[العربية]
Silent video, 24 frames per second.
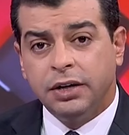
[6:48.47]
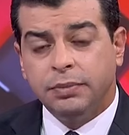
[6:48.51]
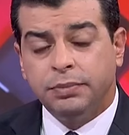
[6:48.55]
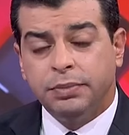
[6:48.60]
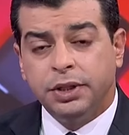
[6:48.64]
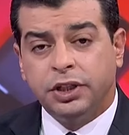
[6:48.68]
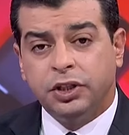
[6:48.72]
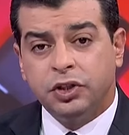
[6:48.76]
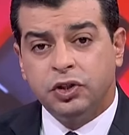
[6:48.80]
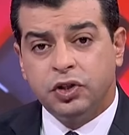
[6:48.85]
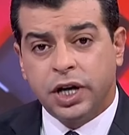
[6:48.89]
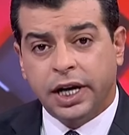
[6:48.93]

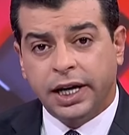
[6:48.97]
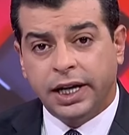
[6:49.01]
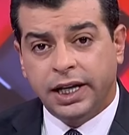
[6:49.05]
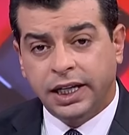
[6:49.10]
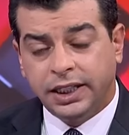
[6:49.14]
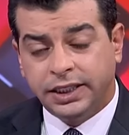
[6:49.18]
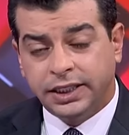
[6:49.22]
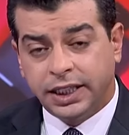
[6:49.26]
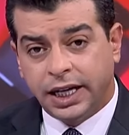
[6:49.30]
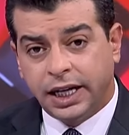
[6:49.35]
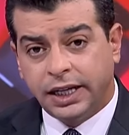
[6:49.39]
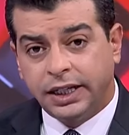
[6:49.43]
باتجاه
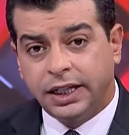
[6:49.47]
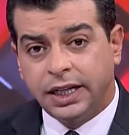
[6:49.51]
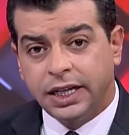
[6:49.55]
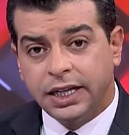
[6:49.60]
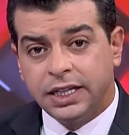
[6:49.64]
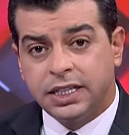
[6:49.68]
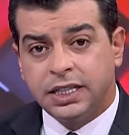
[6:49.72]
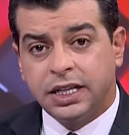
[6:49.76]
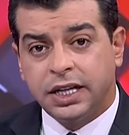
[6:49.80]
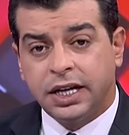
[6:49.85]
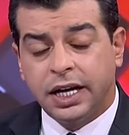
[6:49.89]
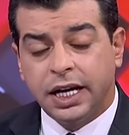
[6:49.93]
الاحتلال
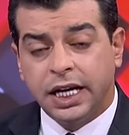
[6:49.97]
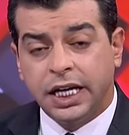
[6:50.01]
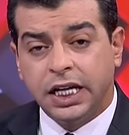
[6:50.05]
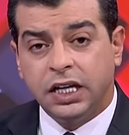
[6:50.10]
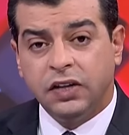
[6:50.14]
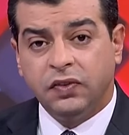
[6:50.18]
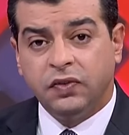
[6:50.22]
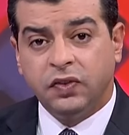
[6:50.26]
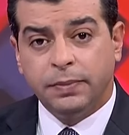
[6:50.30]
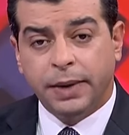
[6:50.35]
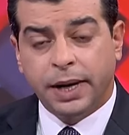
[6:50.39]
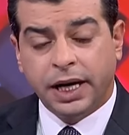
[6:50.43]
الإسرائيلي
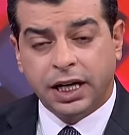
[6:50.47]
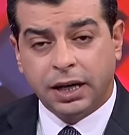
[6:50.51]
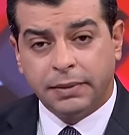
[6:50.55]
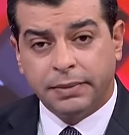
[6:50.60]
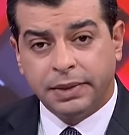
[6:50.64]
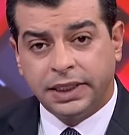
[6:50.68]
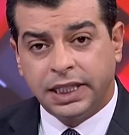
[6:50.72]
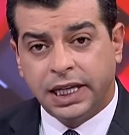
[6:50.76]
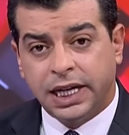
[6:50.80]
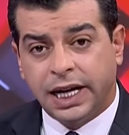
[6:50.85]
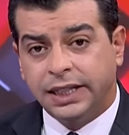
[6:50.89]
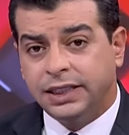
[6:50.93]
في
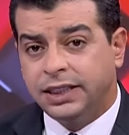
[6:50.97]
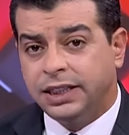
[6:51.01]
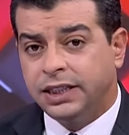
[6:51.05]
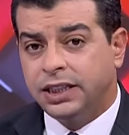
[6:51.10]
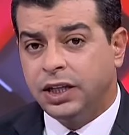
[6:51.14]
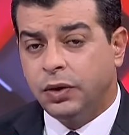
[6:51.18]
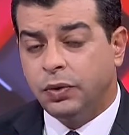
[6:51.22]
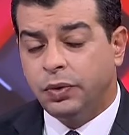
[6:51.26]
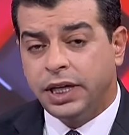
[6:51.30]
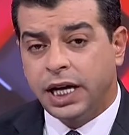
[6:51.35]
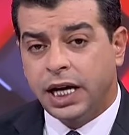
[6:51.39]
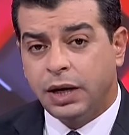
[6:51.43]
محكمة العدل
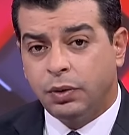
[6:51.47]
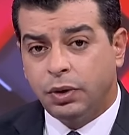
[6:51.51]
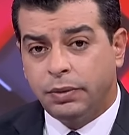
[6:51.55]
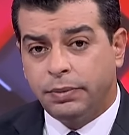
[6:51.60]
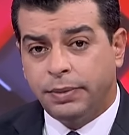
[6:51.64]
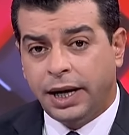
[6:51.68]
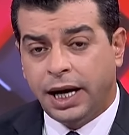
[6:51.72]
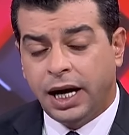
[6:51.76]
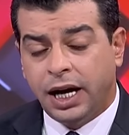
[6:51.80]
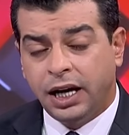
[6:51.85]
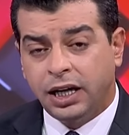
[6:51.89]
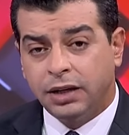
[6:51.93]
الدولية
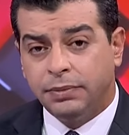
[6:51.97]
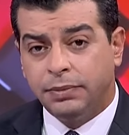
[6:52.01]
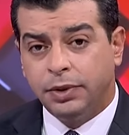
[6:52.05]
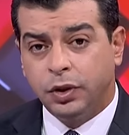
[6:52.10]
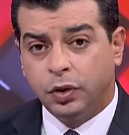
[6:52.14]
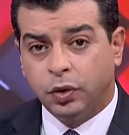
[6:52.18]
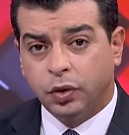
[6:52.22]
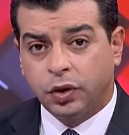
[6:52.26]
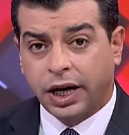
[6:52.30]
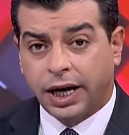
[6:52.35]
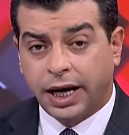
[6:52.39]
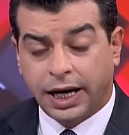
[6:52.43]
والمحاكم
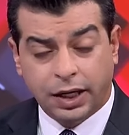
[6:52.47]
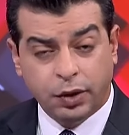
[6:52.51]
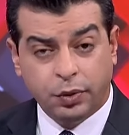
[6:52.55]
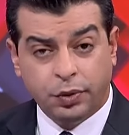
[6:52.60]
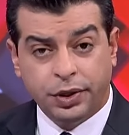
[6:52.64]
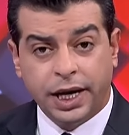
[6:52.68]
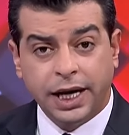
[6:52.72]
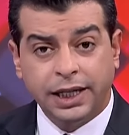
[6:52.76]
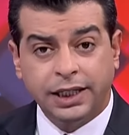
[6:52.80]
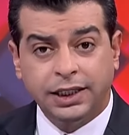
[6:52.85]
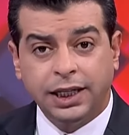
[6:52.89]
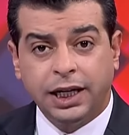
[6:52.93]
الأخرى هل
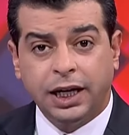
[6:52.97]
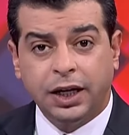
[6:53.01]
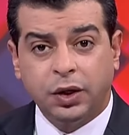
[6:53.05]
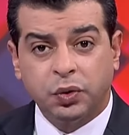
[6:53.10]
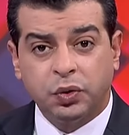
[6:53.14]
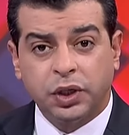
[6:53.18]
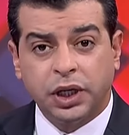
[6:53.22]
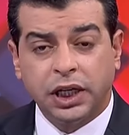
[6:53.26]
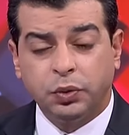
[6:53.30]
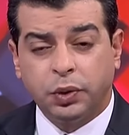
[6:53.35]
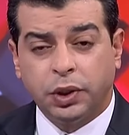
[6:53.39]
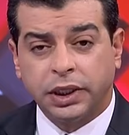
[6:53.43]
هناك
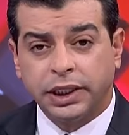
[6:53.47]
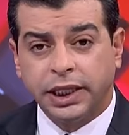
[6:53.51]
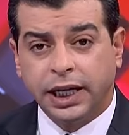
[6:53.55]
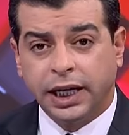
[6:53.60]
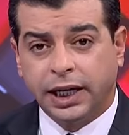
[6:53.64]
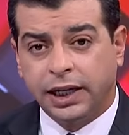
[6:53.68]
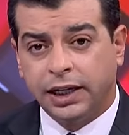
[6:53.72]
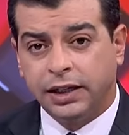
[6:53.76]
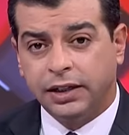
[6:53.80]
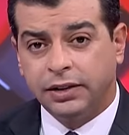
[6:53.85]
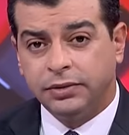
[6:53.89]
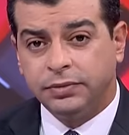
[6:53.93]
تحركات
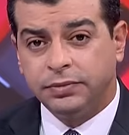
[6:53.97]
واضحة؟